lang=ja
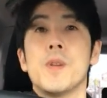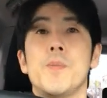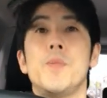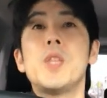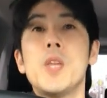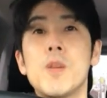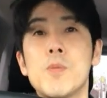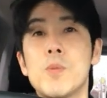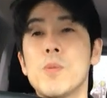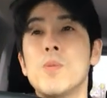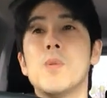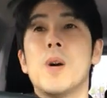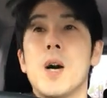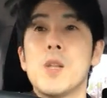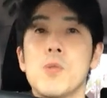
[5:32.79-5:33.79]
見ていく
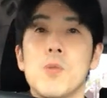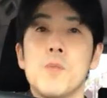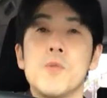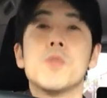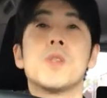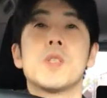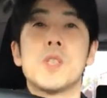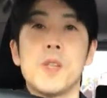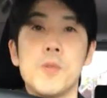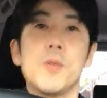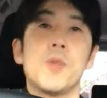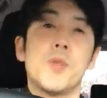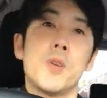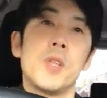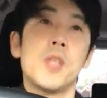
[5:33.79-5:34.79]
とあると思うんですけど
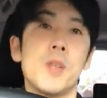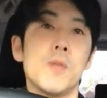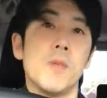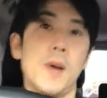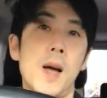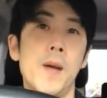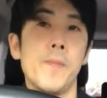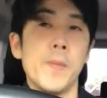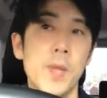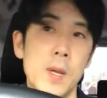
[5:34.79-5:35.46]
要因っていうのが